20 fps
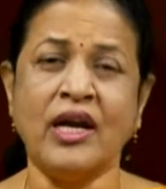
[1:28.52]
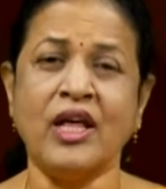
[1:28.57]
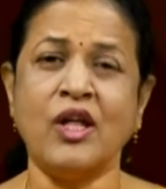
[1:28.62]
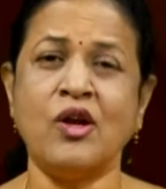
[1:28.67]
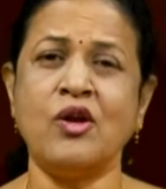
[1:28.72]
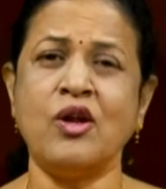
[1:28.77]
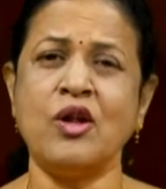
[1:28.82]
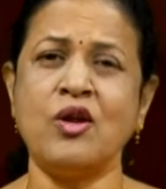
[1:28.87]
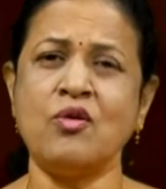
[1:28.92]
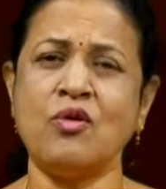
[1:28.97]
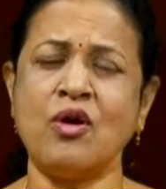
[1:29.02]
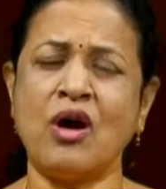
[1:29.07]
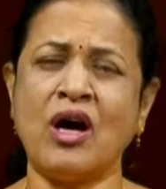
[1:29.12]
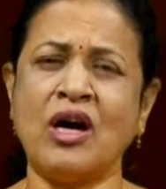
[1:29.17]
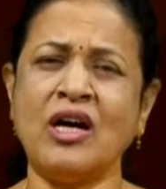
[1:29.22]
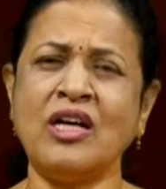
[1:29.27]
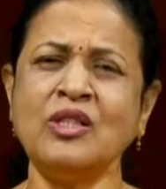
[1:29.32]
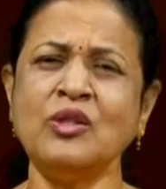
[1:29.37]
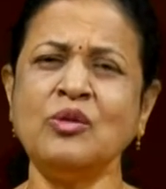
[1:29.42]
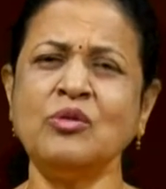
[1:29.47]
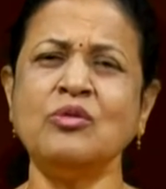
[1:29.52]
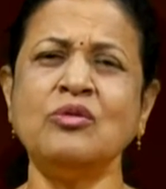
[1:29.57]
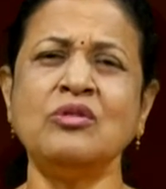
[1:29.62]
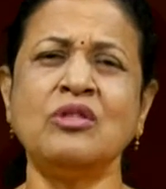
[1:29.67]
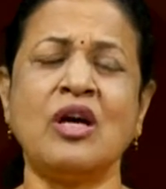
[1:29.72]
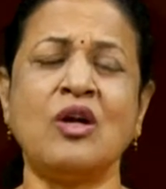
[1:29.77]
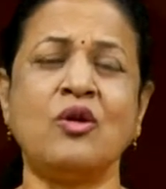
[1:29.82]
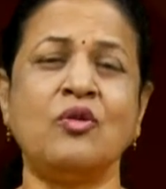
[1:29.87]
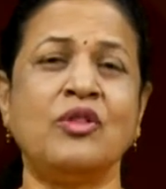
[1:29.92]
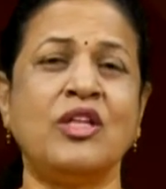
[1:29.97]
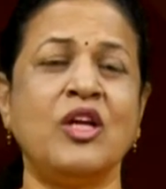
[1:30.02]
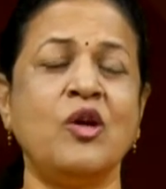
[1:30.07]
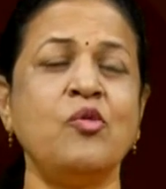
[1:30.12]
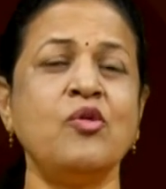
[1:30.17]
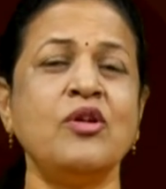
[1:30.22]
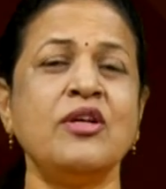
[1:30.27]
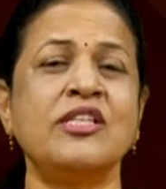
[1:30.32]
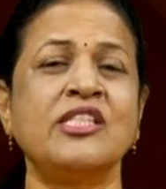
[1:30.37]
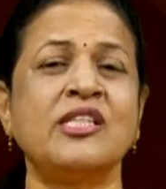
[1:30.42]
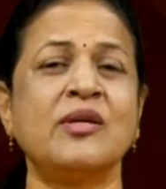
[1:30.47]
నేను నిన్ను ఆదుకుంటాను
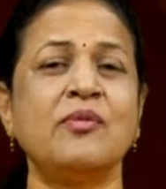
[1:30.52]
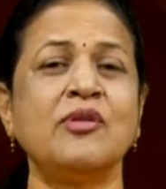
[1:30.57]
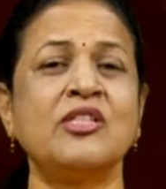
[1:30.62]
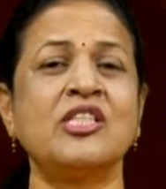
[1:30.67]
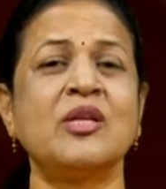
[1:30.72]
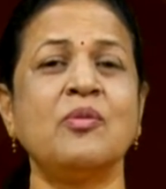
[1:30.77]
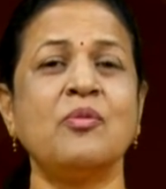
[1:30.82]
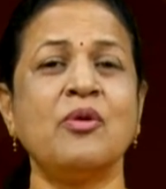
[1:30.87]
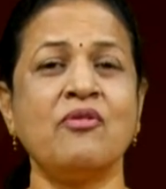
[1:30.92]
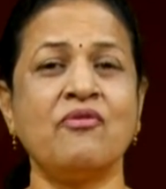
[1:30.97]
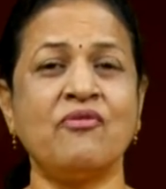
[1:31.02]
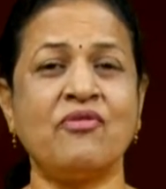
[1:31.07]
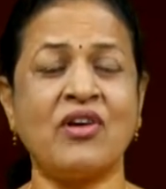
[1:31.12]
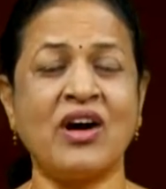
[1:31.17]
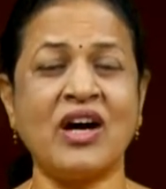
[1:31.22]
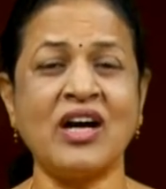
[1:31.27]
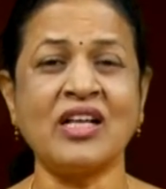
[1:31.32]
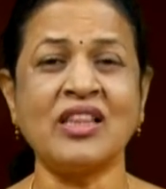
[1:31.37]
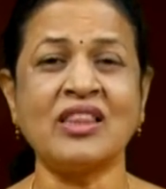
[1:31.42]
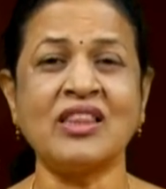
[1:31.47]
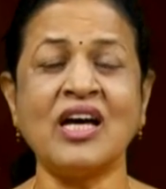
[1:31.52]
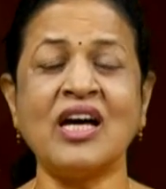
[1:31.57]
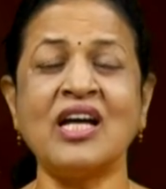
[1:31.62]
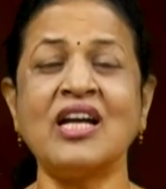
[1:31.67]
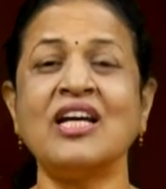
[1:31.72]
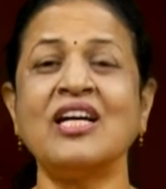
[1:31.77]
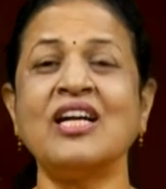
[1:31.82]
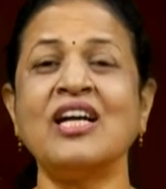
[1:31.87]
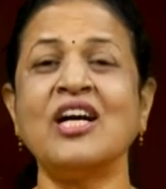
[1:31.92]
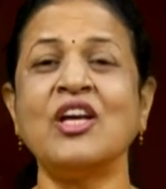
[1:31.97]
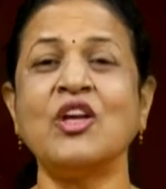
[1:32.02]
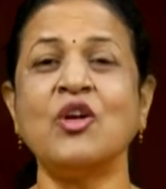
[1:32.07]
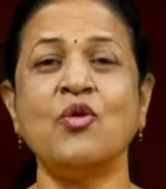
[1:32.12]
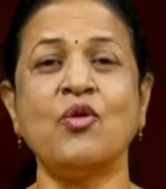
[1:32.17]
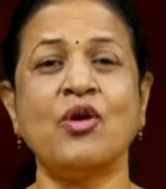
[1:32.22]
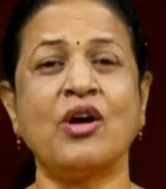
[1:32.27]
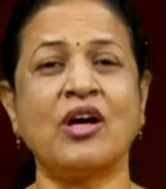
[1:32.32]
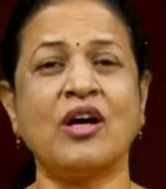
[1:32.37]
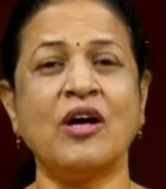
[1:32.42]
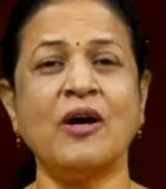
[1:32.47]
దేవుడు ఈ సంవత్సరం ఈ వాగ్దానంగా ఈ
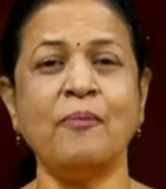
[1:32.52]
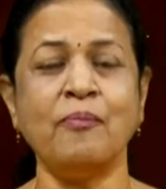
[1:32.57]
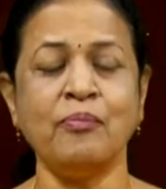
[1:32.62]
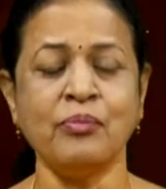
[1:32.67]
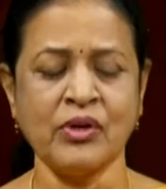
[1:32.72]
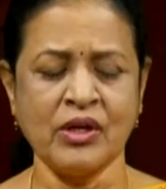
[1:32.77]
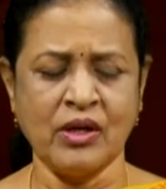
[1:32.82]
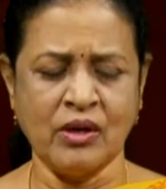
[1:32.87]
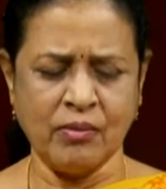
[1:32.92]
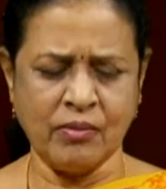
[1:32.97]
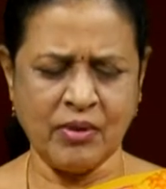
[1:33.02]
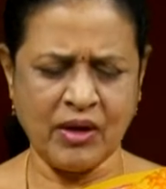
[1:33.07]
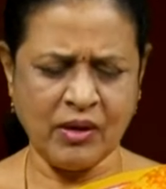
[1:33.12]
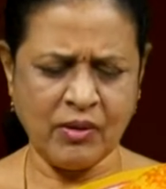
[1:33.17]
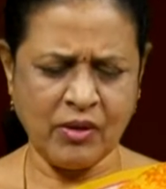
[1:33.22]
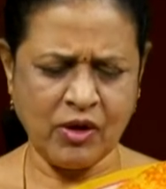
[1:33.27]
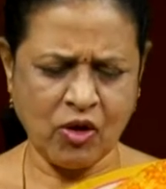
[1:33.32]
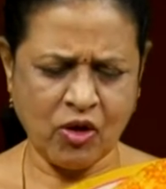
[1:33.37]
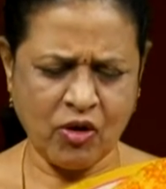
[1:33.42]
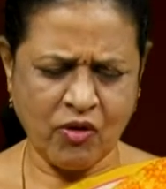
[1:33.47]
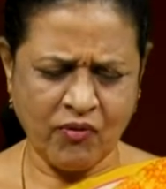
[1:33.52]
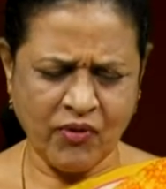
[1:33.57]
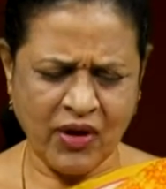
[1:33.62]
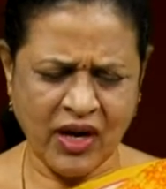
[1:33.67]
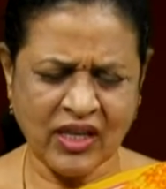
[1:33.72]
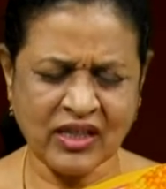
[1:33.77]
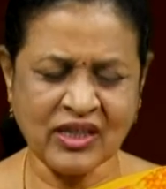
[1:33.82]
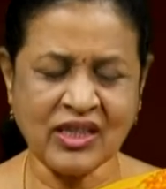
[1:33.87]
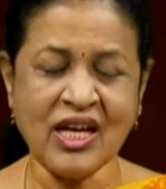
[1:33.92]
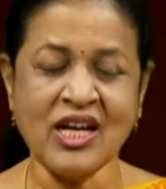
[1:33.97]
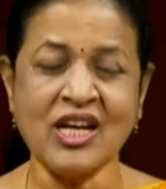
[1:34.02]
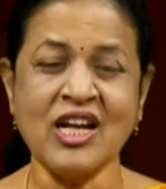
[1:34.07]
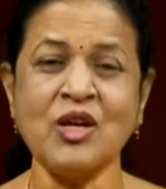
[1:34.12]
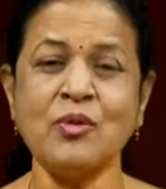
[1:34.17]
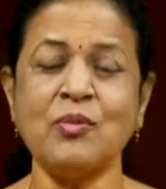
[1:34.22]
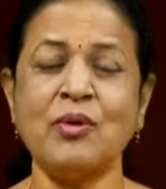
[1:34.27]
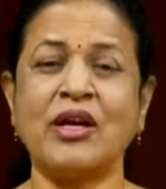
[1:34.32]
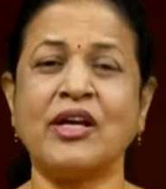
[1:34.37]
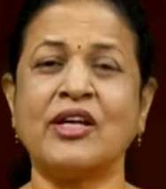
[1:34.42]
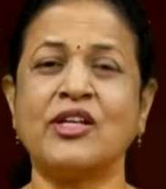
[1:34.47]
యొక్క మరి ఈ యొక్క
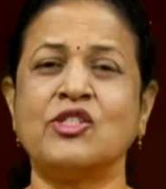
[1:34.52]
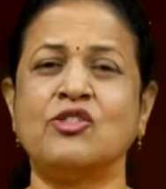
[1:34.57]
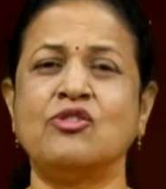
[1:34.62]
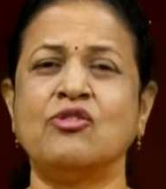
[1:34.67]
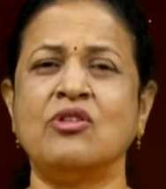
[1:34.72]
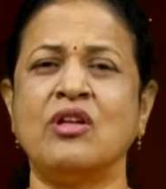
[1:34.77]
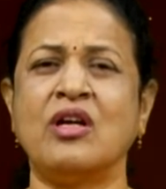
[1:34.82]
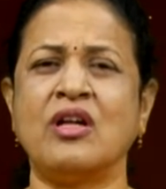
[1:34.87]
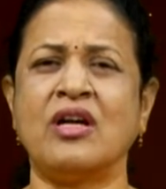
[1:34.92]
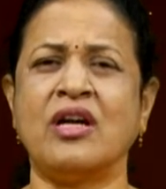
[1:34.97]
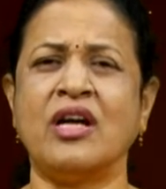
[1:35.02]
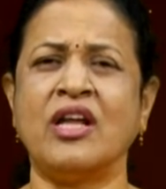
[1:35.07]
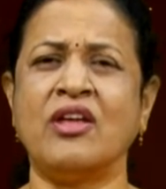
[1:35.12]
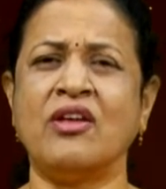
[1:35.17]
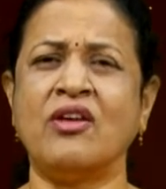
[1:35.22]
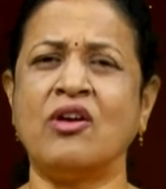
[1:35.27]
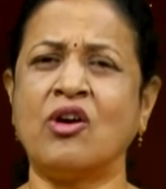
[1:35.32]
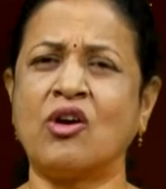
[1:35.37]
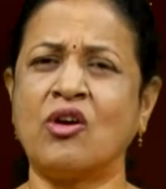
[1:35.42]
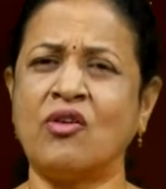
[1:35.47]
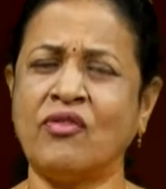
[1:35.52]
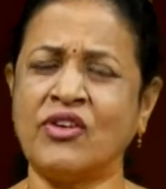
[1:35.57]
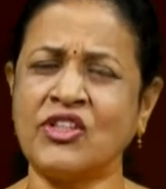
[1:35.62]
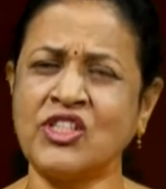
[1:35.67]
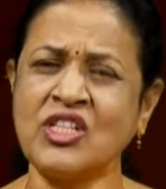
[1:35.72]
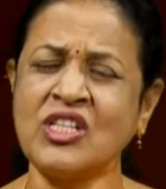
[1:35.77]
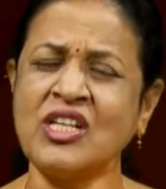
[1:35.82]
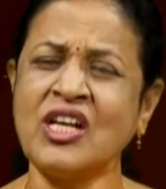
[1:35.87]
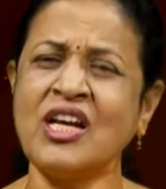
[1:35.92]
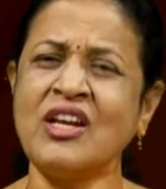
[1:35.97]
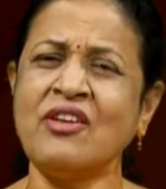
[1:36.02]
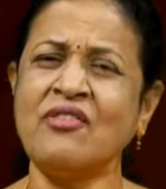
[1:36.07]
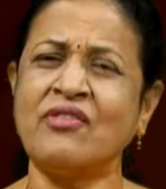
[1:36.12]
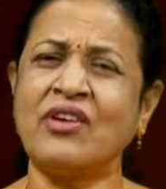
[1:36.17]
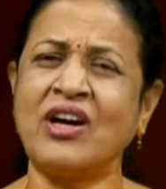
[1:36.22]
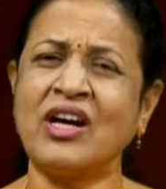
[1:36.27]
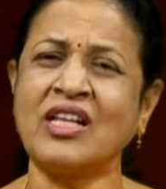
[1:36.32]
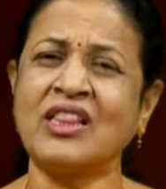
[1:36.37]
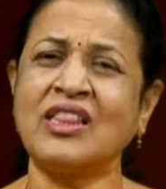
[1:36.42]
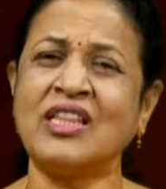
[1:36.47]
వాగ్దానాన్ని మనకి ఇస్తున్నారండి ఈ యొక్క వచనాన్ని
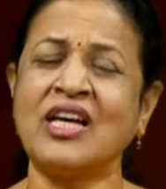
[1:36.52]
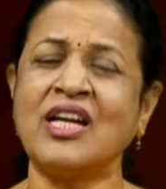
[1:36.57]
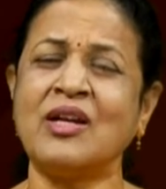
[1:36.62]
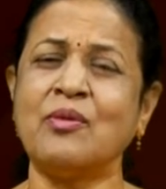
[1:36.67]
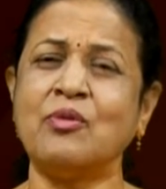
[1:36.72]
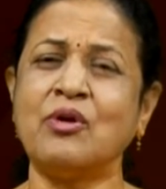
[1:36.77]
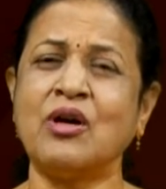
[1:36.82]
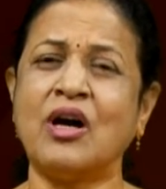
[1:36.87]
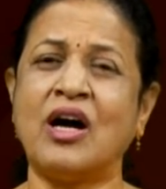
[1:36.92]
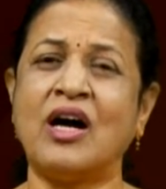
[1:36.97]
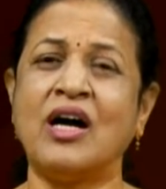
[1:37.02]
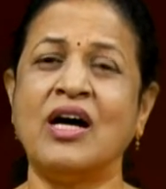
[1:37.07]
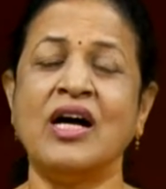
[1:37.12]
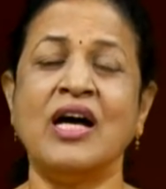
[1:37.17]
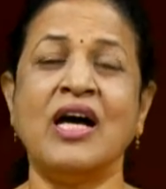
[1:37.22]
వాగ్దానముగా